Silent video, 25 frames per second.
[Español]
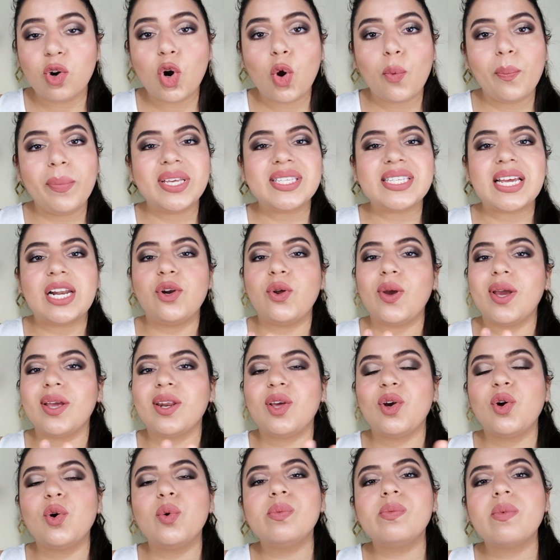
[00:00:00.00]
no me salió en
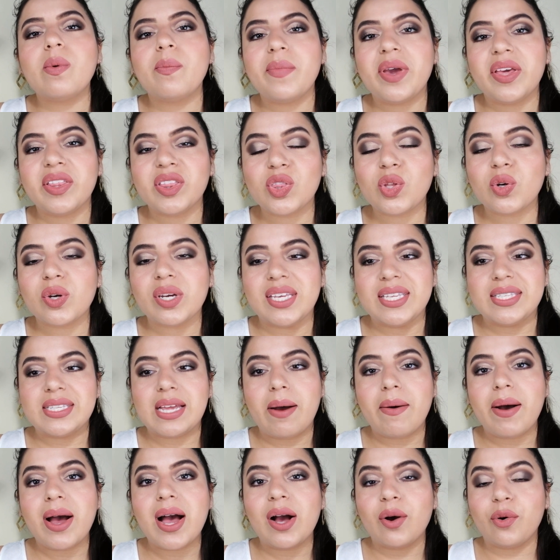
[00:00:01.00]
ningún momento que
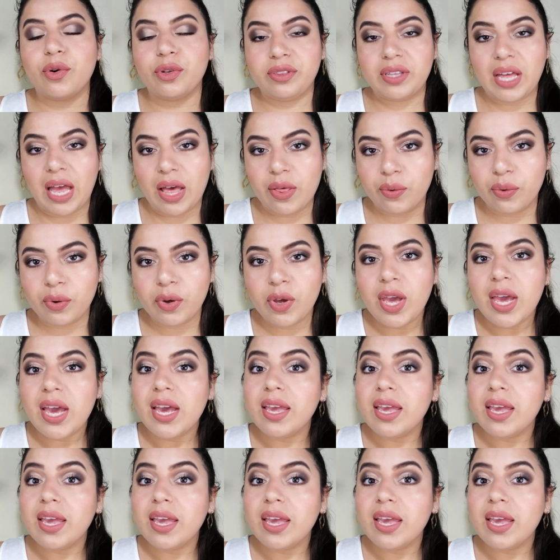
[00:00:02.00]
estaba agotado.